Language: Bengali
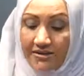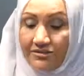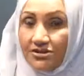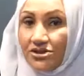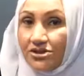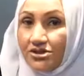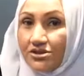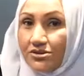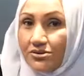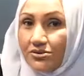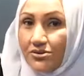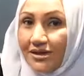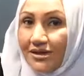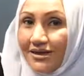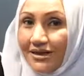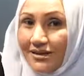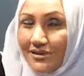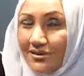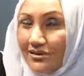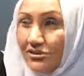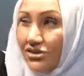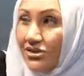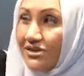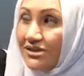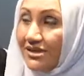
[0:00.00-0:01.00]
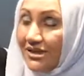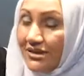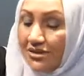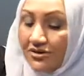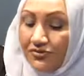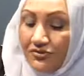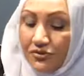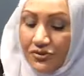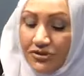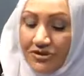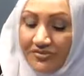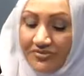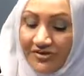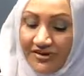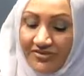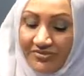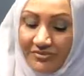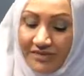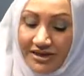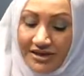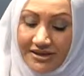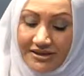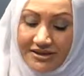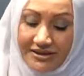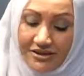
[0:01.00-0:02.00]
জাস্ট জাস্ট আন্ডার ফোর্টি ফাইভ
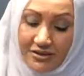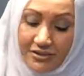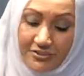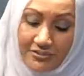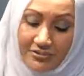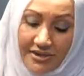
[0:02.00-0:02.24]
মিনিট সো